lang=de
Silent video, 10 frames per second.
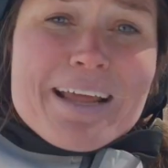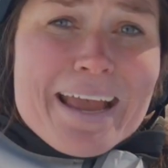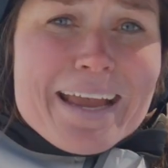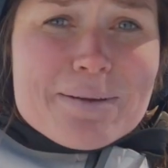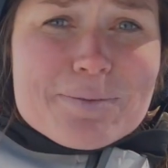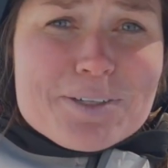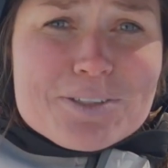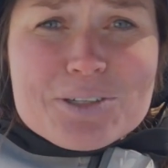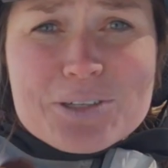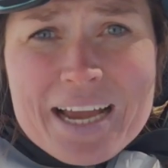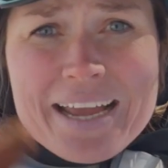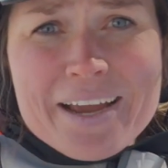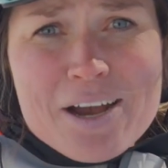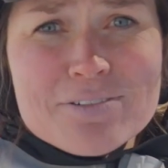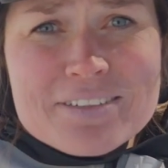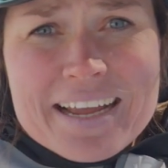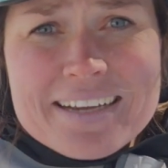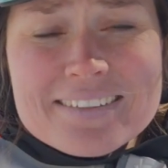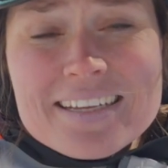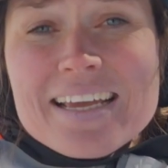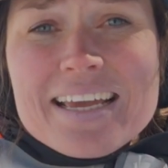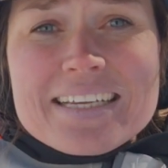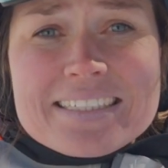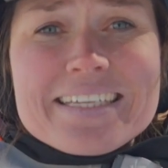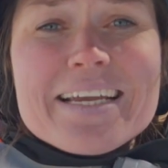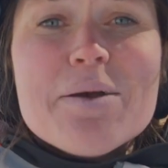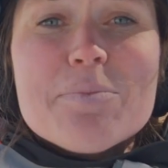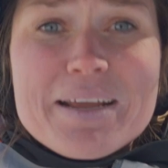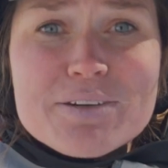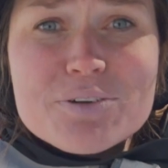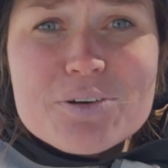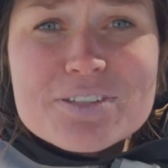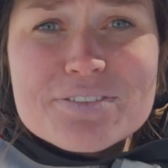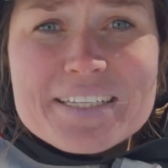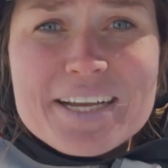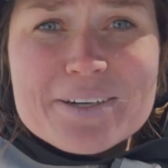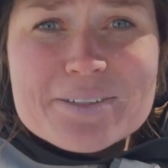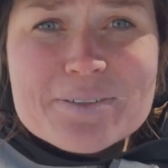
sehr neugierig, was du darüber denkst. Bis zum nächsten Video.